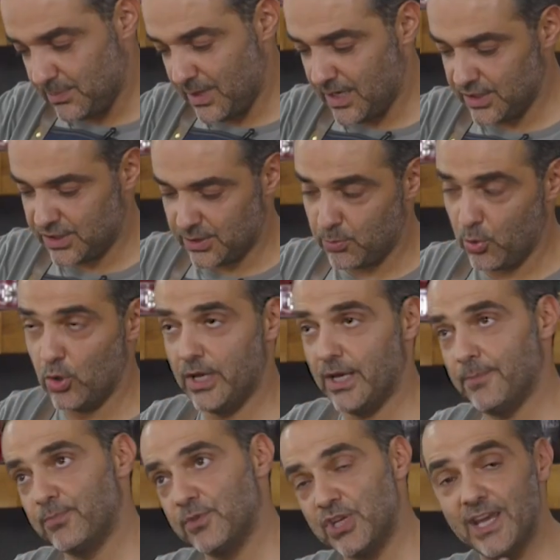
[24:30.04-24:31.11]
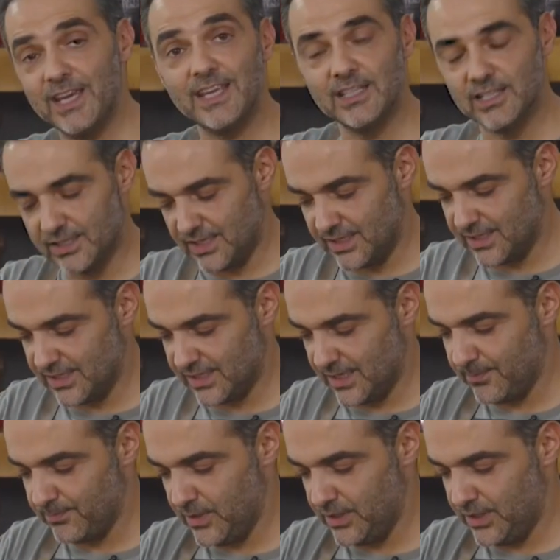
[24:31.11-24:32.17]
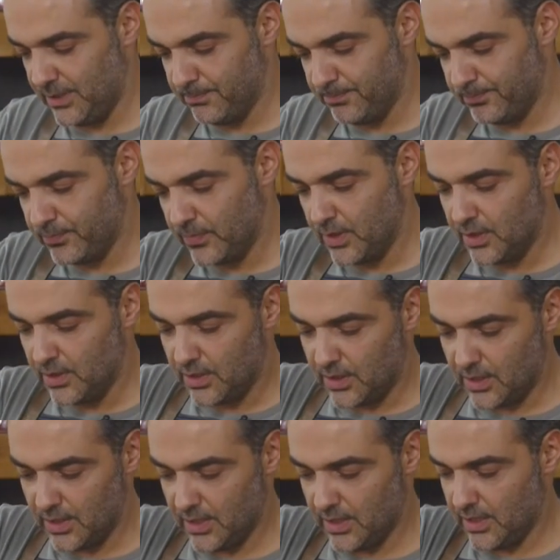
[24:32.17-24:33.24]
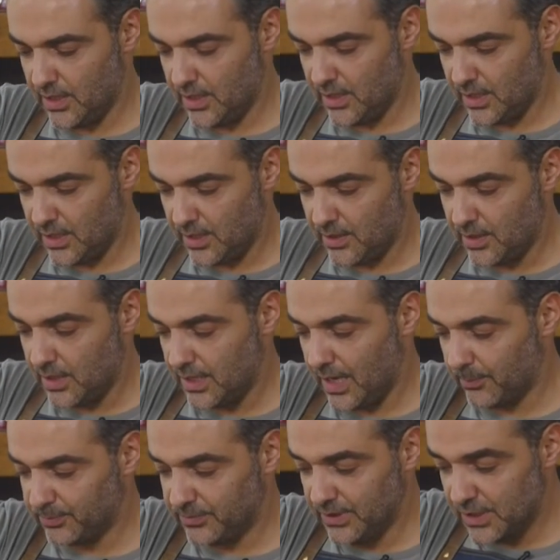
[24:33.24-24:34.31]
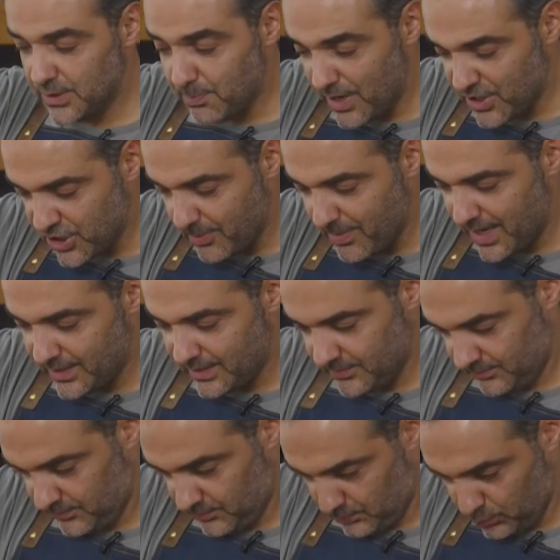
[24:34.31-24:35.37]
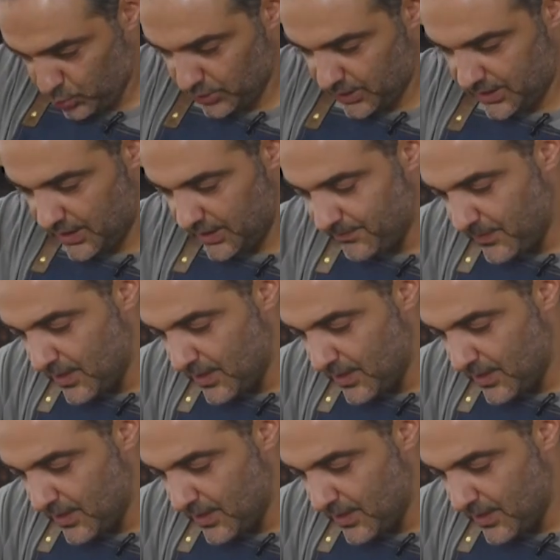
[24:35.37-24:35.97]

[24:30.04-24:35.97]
birazcık böyle şey gelirse size ne diyeyim ee, yaptığınız beşamel buradaki